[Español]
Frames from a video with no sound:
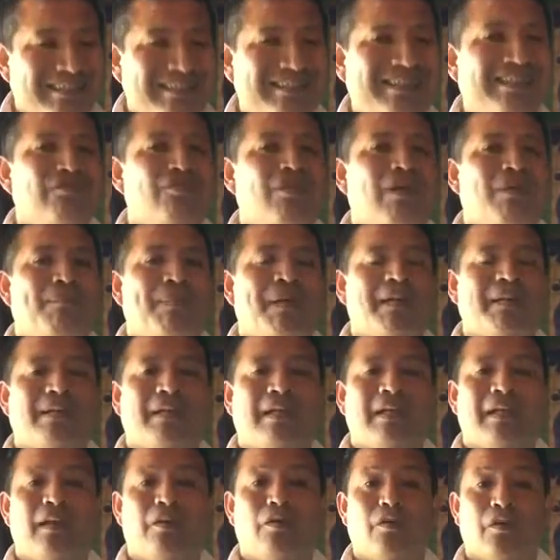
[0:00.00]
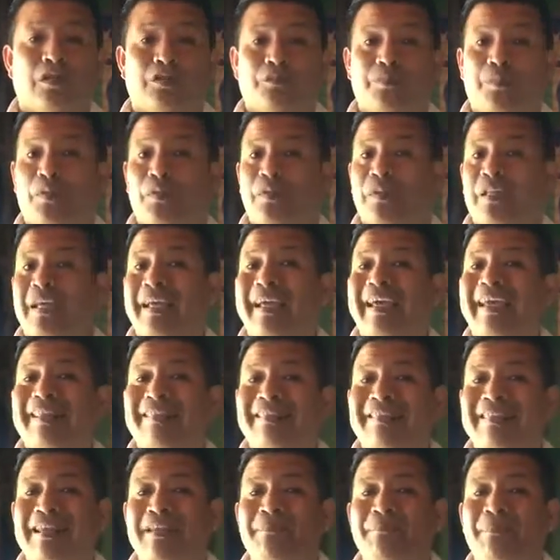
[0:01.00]
haciendo la parte que le corresponde
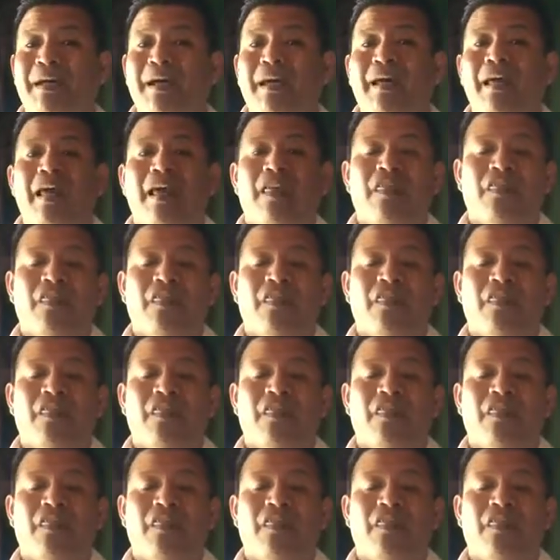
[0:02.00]
en tema